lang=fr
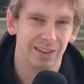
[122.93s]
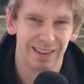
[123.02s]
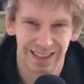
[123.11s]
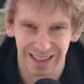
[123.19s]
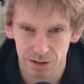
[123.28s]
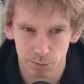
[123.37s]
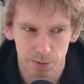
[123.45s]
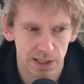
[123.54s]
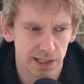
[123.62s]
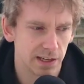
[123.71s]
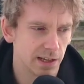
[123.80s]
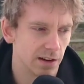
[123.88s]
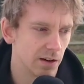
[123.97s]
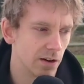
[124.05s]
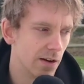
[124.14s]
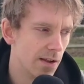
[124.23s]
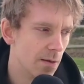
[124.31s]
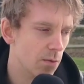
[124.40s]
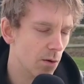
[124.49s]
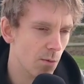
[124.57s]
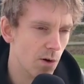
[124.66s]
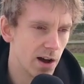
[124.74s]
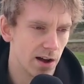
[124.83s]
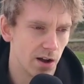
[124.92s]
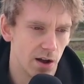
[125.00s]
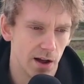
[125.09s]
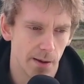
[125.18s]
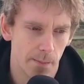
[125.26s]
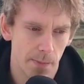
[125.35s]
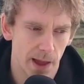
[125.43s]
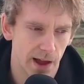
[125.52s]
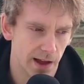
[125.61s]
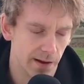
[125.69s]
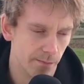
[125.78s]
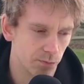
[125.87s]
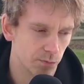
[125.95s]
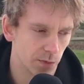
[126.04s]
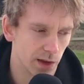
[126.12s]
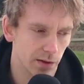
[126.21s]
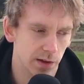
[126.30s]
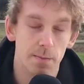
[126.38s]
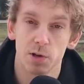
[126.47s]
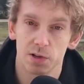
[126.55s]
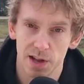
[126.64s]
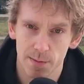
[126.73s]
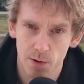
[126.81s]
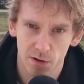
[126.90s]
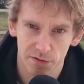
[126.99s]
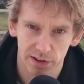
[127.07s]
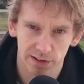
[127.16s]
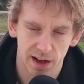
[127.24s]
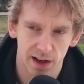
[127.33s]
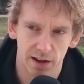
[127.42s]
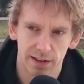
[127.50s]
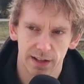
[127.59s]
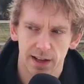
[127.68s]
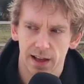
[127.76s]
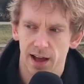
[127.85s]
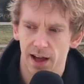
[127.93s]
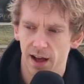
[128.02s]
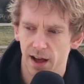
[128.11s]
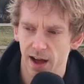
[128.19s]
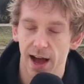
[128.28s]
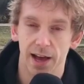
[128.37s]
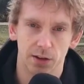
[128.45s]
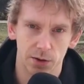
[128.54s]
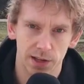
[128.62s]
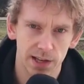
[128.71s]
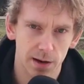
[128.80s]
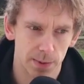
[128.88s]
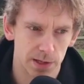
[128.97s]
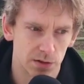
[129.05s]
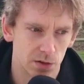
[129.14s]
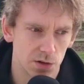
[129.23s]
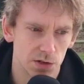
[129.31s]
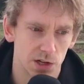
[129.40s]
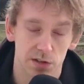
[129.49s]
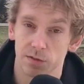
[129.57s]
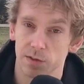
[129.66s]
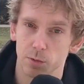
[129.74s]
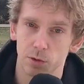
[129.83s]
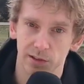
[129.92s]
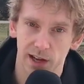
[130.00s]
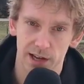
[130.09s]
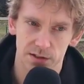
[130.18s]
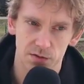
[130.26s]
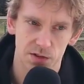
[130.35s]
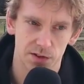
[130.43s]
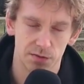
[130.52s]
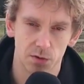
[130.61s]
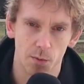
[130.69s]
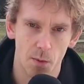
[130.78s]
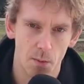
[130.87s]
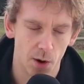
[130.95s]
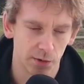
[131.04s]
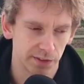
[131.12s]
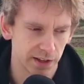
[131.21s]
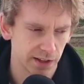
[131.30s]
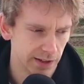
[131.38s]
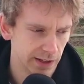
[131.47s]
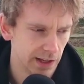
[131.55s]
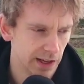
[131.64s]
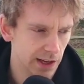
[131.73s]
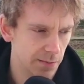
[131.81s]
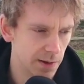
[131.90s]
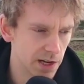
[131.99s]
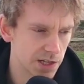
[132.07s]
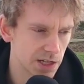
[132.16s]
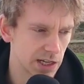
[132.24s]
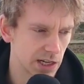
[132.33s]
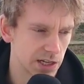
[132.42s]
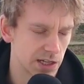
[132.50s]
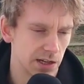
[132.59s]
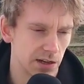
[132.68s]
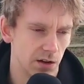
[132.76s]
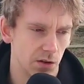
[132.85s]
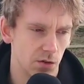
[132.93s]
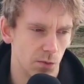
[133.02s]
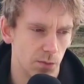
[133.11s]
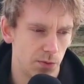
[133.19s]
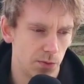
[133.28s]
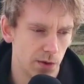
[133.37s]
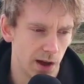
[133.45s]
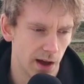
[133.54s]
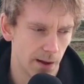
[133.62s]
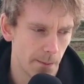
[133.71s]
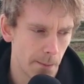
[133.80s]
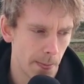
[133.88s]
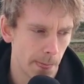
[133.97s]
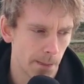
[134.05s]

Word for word: de très compliqué pour moi à émotionnellement en fait à, à, accueillir parce que j'ai ressenti beaucoup de trahison, j'ai vu qu'on me mentait, et eh bien j'ai cherché euh, non plus à